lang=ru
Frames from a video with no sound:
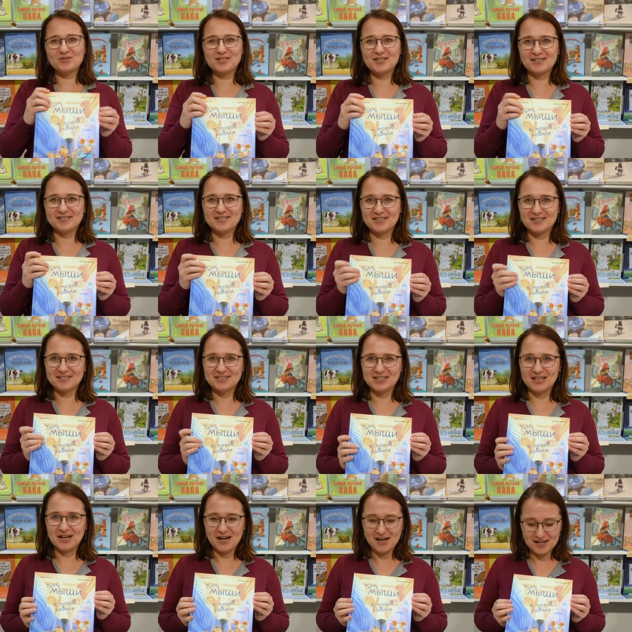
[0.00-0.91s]
детских
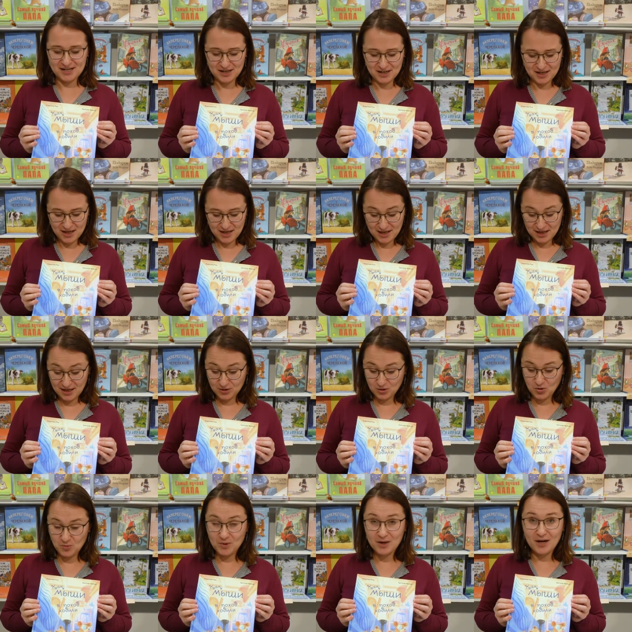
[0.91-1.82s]
страхах и о
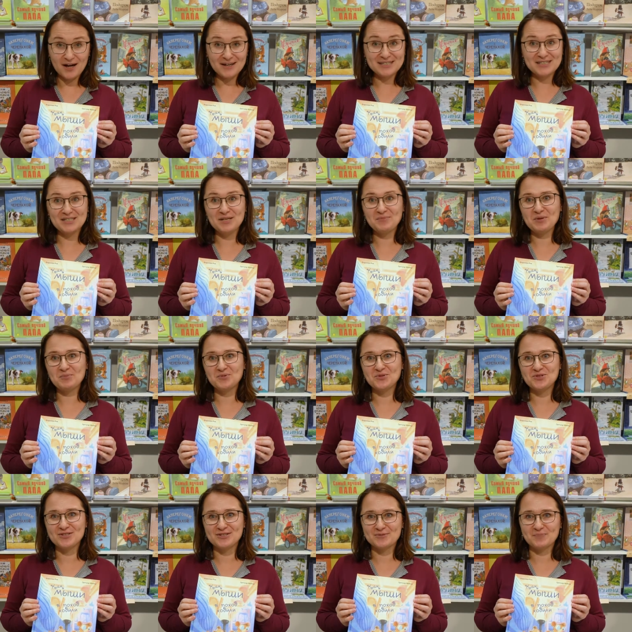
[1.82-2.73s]
том, как с ними
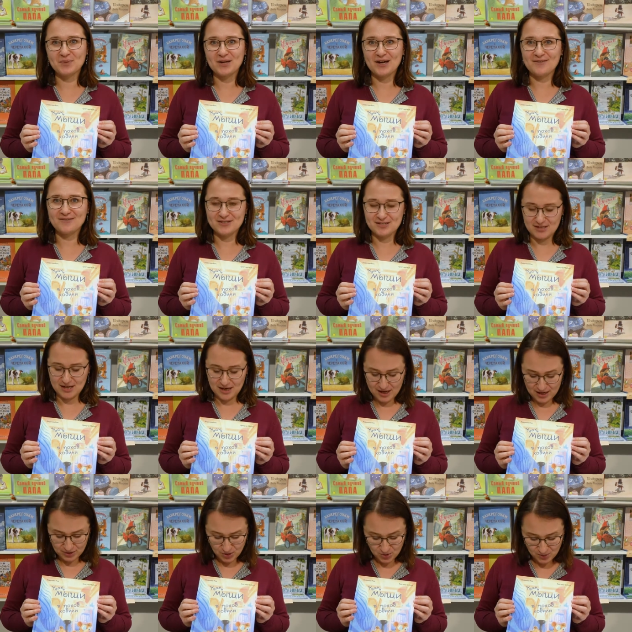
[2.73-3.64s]
можно справиться,
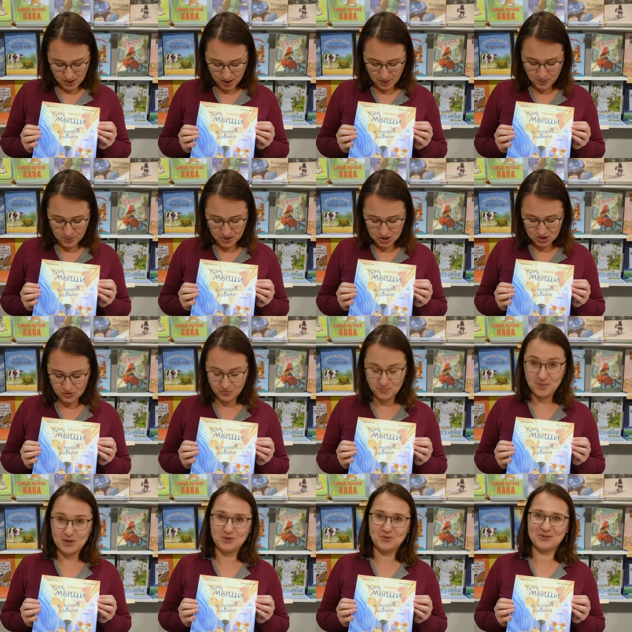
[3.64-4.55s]
о том, как мыши в
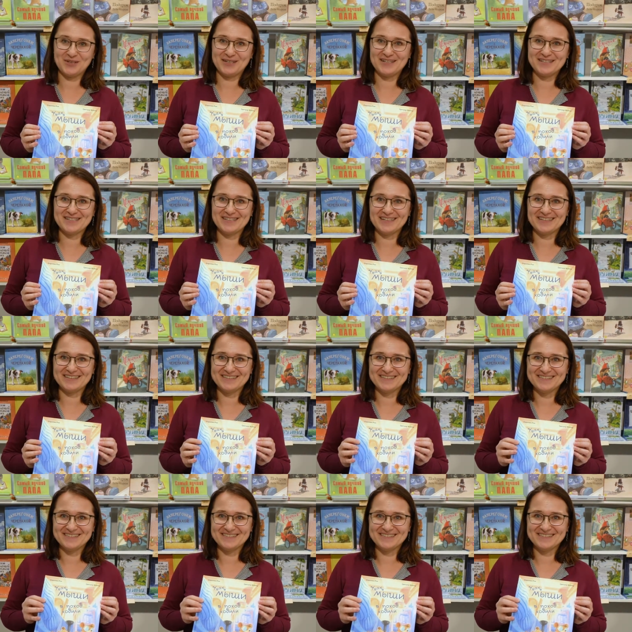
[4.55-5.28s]
поход ходили.